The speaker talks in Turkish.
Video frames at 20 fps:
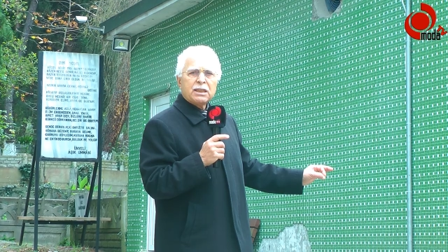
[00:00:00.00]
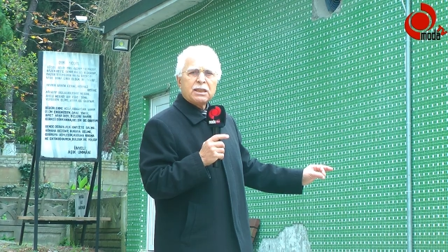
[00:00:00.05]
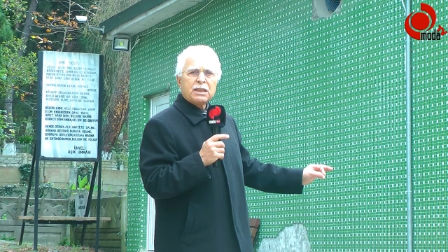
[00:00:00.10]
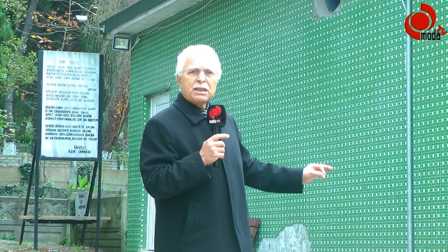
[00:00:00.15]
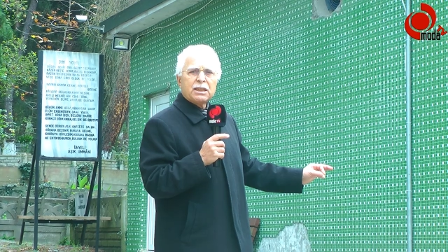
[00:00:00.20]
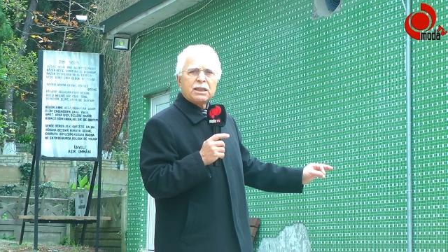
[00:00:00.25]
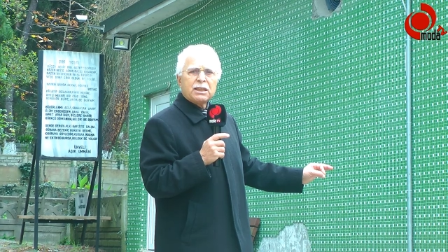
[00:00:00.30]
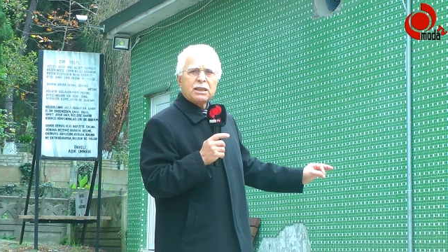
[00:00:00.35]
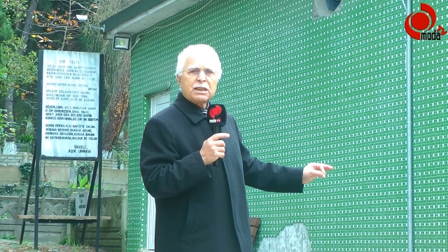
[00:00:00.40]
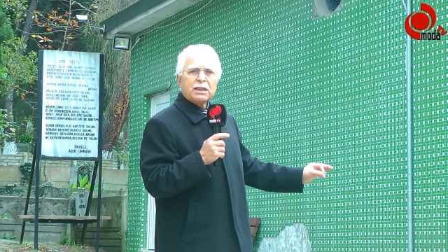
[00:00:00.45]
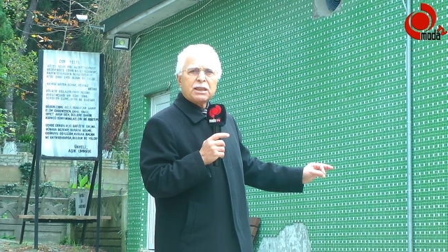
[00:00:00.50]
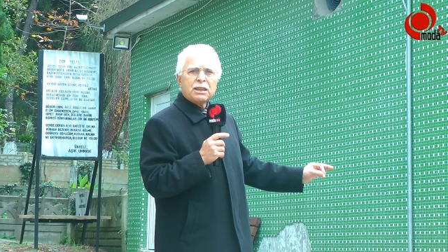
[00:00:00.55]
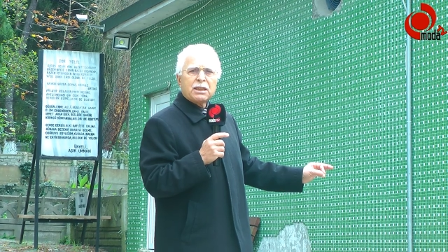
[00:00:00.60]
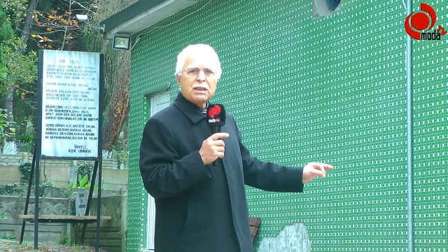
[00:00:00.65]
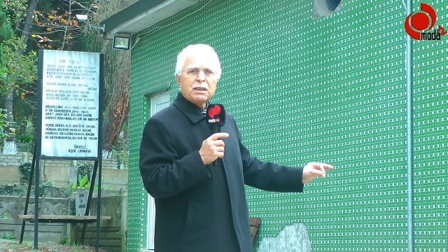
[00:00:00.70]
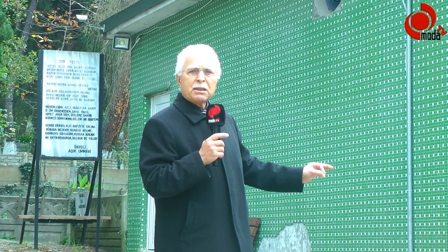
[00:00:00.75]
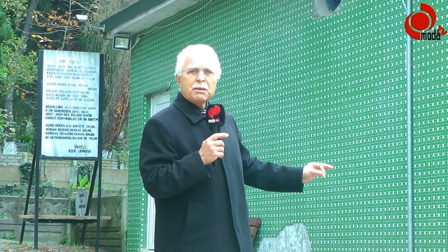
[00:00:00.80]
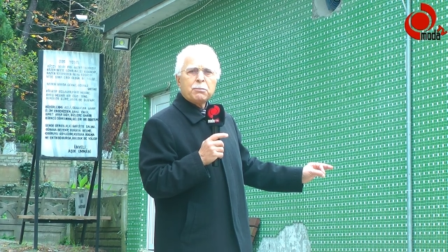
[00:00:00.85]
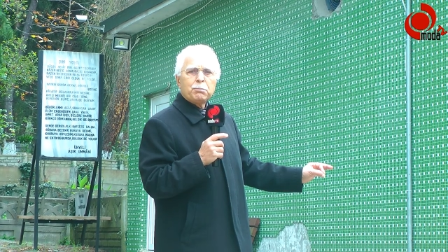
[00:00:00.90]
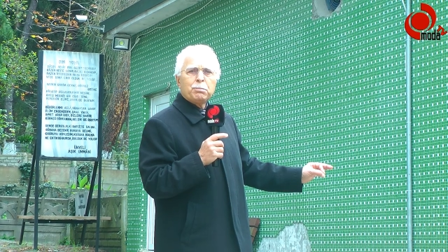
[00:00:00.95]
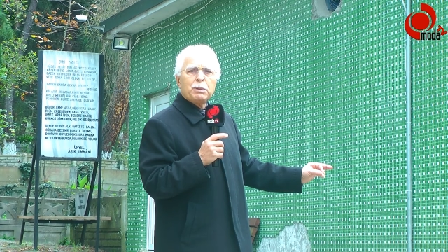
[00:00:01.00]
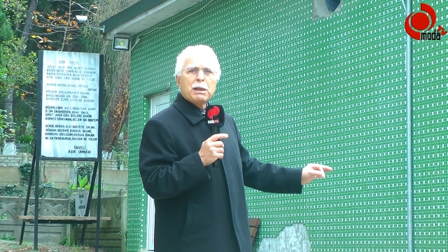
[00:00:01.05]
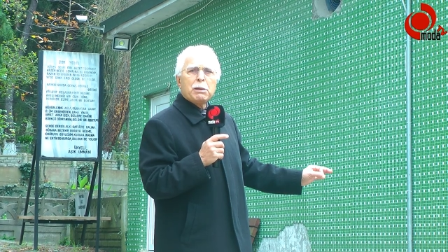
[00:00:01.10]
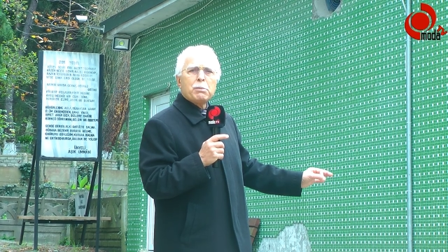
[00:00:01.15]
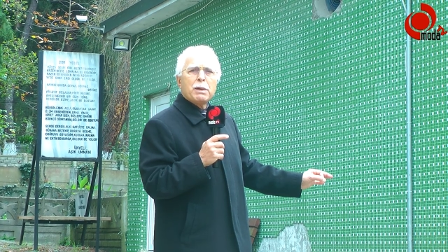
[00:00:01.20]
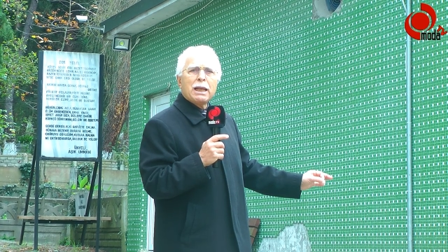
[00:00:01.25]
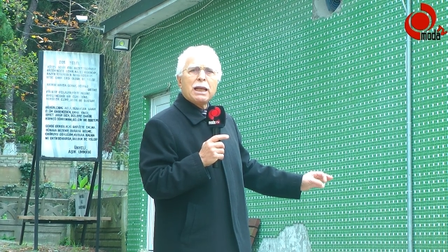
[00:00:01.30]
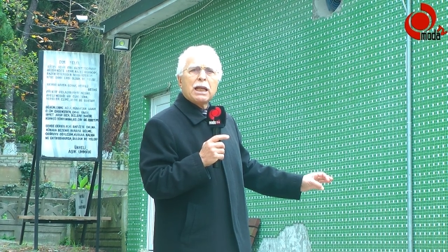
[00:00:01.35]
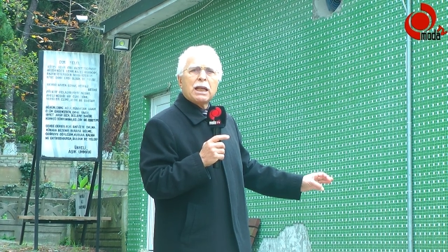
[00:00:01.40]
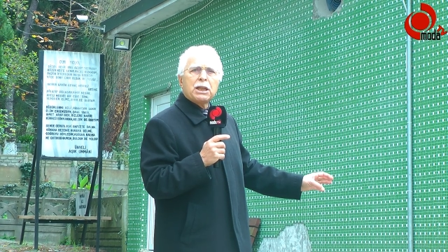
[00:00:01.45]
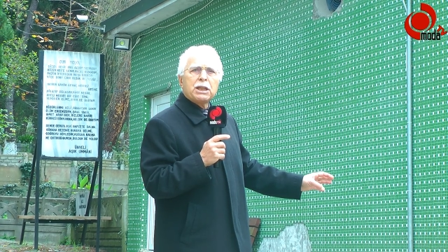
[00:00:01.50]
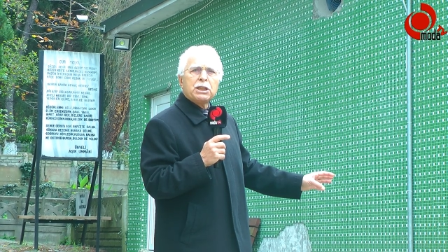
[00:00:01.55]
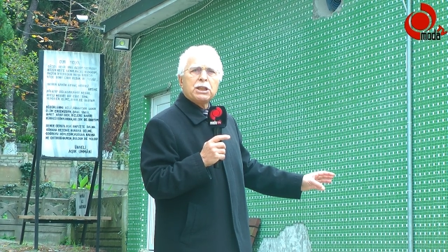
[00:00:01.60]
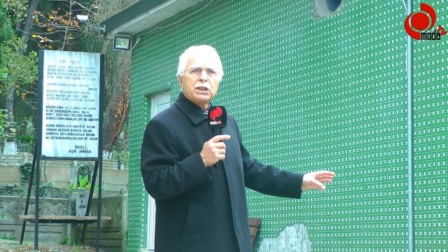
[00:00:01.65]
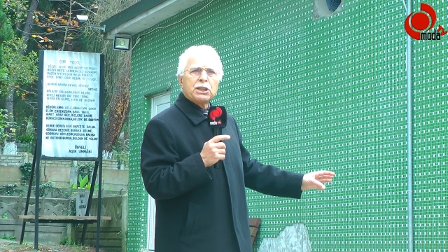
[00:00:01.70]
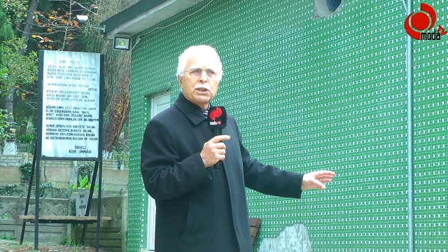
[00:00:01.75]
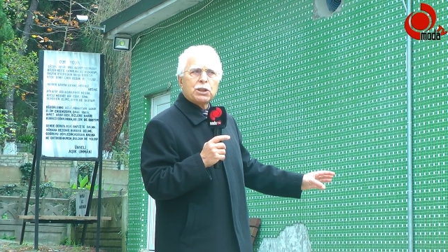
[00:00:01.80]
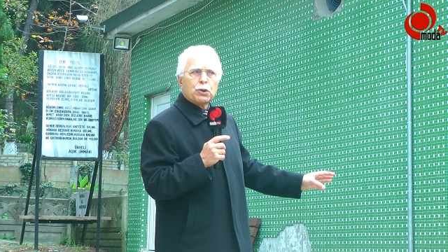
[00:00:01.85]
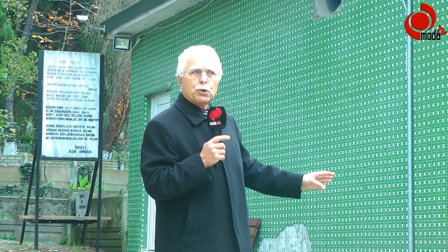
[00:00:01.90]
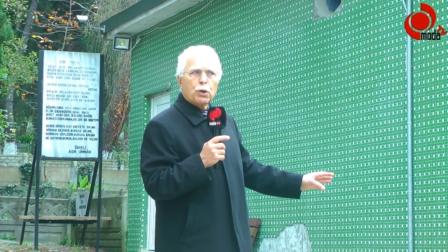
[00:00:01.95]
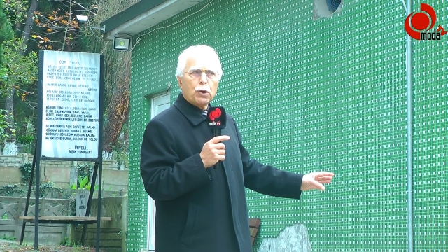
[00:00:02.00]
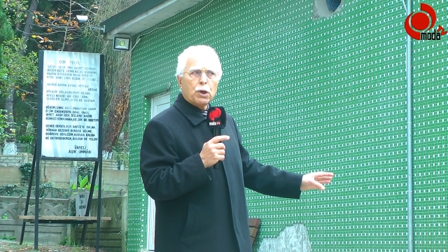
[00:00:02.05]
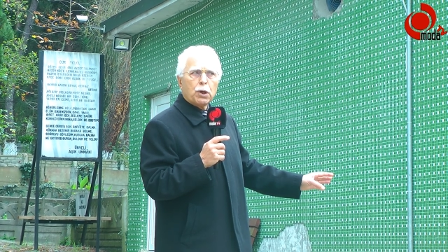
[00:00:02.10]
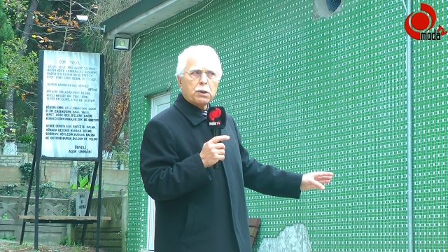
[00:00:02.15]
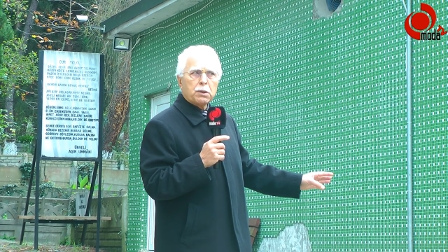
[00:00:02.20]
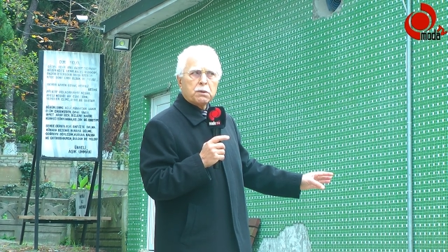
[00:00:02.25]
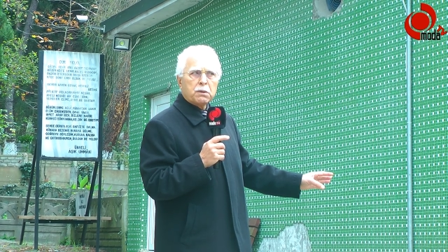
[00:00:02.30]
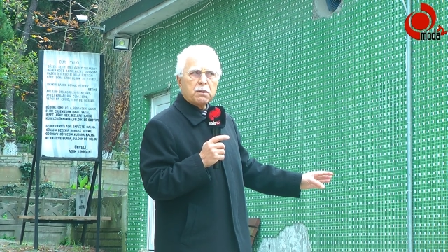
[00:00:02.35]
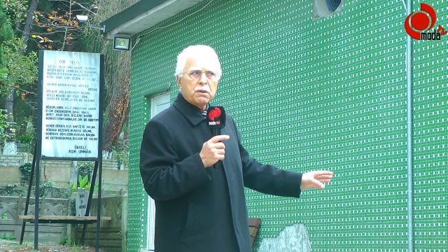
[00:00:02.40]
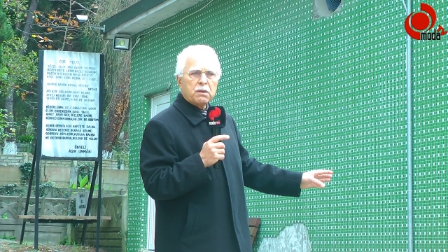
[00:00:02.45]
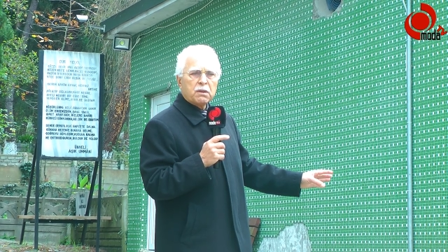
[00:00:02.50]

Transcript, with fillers: e, bilmelerini istiyor.